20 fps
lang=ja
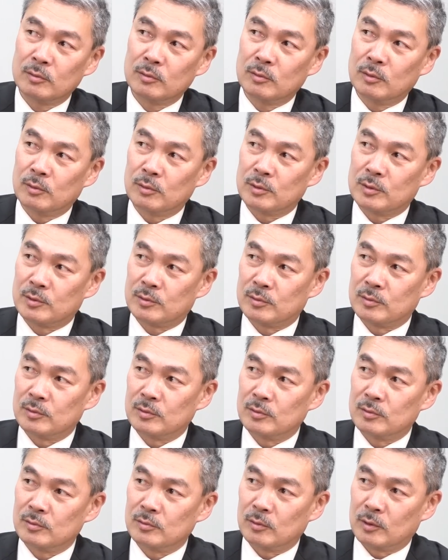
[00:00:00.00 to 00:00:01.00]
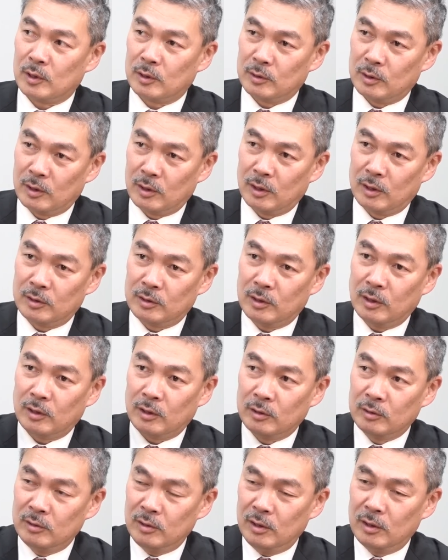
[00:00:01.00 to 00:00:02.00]
皇室の方が行か
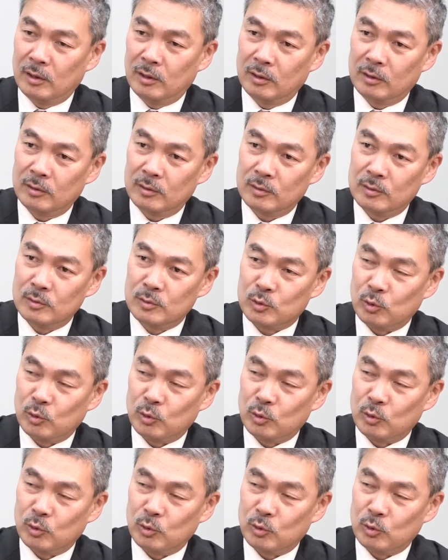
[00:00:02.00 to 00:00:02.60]
れて、